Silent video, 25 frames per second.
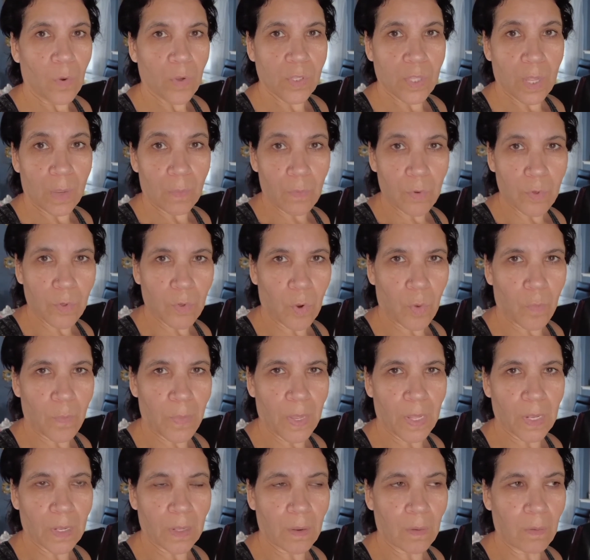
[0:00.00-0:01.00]
Cuando estamos
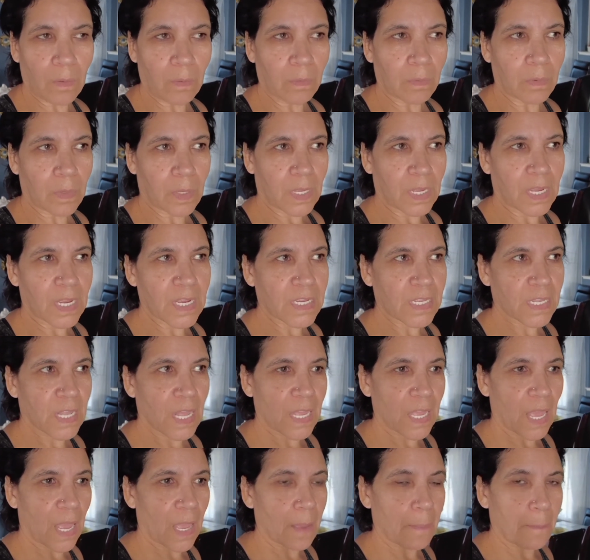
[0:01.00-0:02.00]
comiendo, que
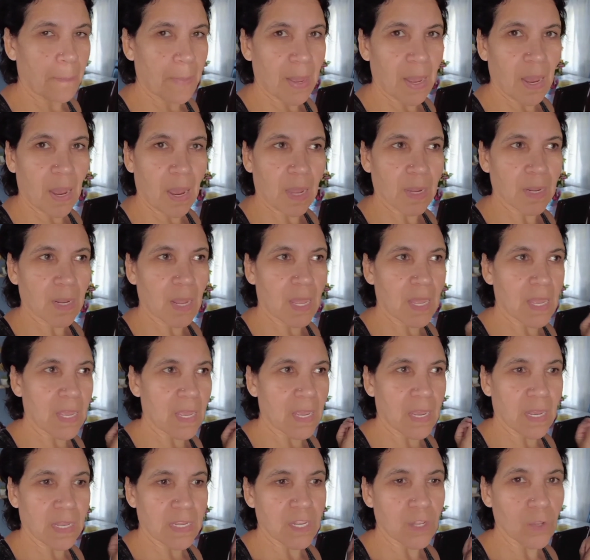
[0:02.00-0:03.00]
esté ahí pegada
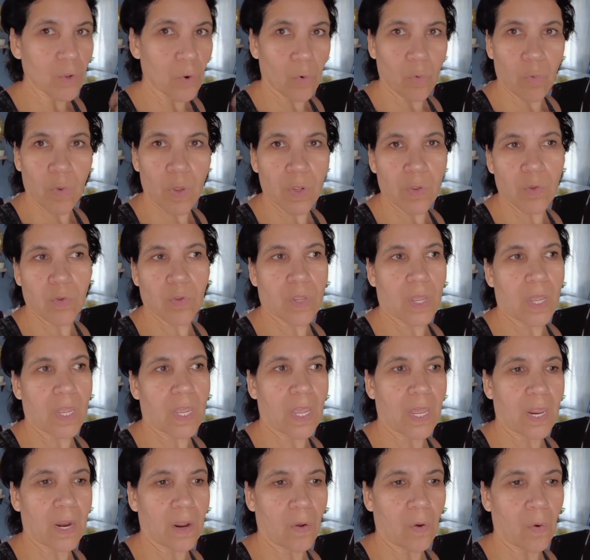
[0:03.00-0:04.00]
y haciendo ruidos
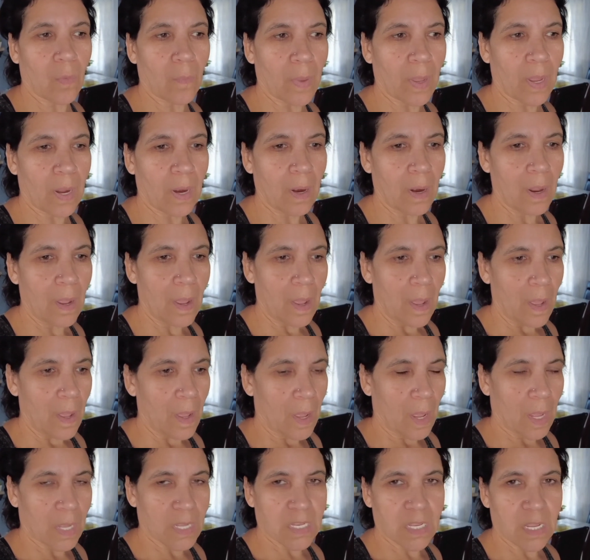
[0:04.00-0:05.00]
que quiere comer,
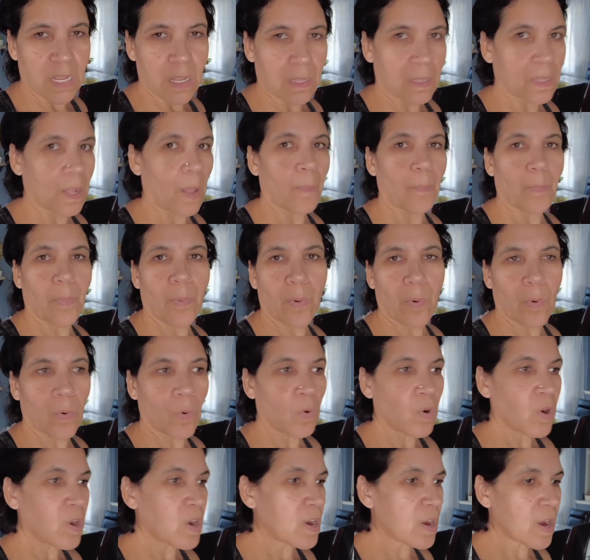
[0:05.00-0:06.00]
así
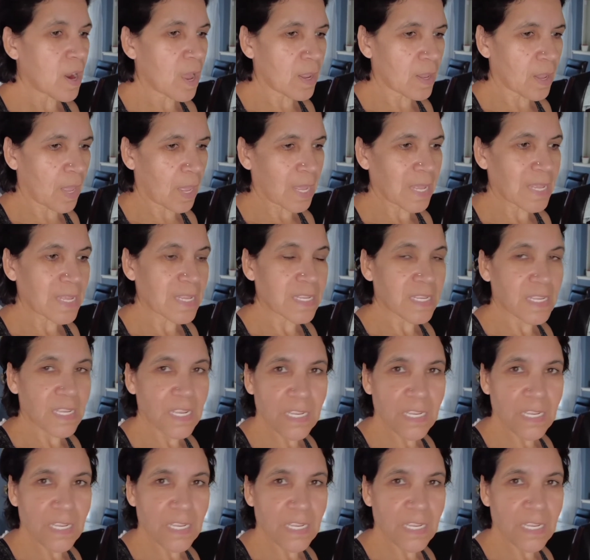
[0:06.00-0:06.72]
tampoco, nada.